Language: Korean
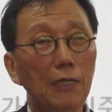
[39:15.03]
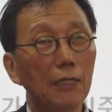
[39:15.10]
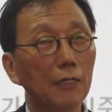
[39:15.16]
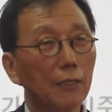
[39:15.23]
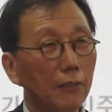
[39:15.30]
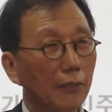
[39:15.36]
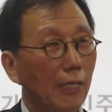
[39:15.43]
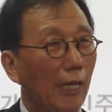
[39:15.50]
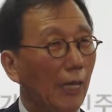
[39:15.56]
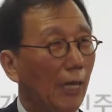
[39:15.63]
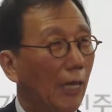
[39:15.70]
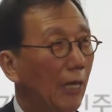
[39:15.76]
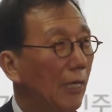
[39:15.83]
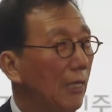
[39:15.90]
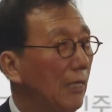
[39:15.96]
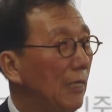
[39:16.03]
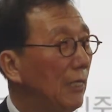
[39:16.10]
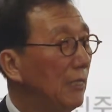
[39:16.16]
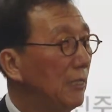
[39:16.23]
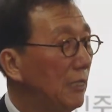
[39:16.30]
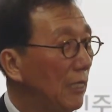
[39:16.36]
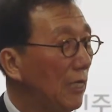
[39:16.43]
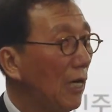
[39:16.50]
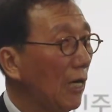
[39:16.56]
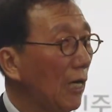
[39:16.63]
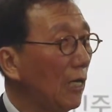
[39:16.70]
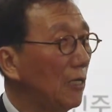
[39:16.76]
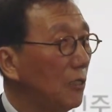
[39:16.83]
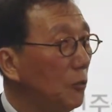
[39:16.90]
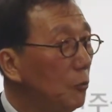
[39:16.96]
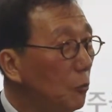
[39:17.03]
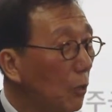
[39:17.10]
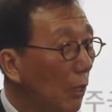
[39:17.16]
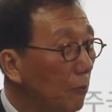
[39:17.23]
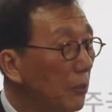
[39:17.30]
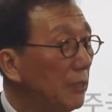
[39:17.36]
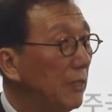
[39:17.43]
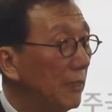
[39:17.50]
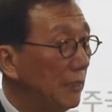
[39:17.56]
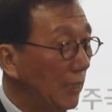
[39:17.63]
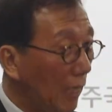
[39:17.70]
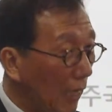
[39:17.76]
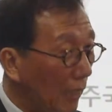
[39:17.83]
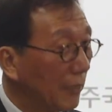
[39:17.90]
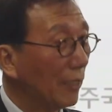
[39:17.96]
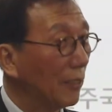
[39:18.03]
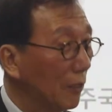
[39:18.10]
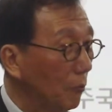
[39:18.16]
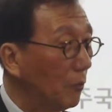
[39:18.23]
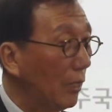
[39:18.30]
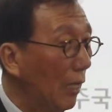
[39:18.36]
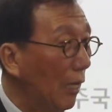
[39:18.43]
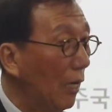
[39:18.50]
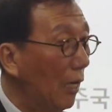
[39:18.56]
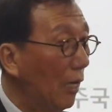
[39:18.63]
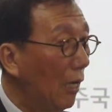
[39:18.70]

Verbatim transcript: 그런데 심각할 이유가 없는데 심각하다는 겁니다.